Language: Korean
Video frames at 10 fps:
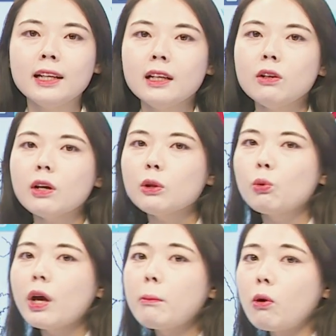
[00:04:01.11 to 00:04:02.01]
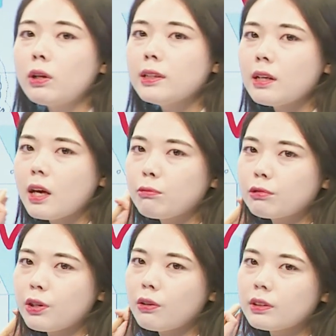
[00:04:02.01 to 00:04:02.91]
이렇게 동해 먼해상의
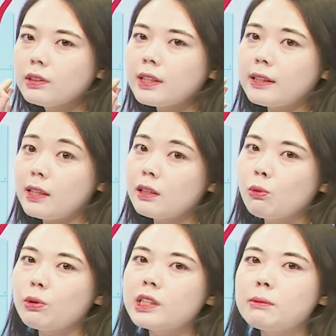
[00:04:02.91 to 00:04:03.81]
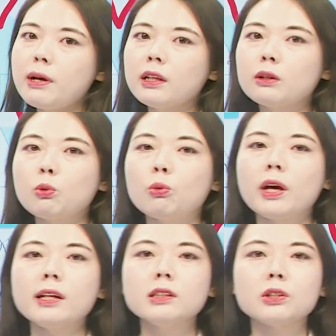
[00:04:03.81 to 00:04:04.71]
물결은 잦아들고 있지만
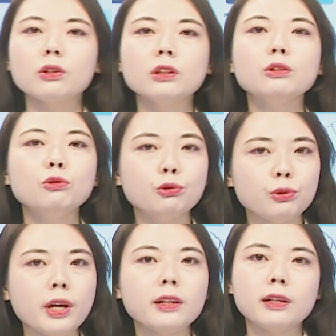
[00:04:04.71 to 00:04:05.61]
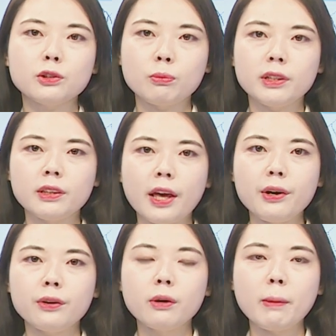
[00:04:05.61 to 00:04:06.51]
동해안 지역은 주의해야 될
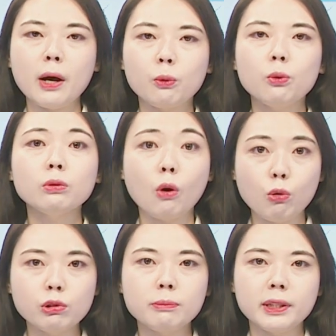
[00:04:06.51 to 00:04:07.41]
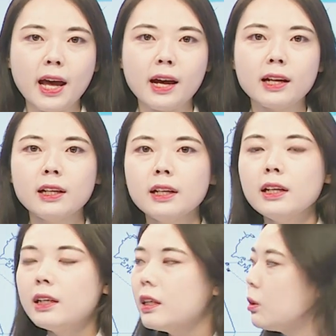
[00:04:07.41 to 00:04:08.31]
점인데요. 바로 너울입니다.
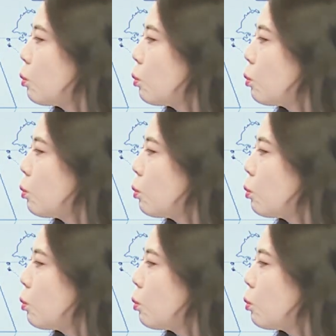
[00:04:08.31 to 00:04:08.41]
이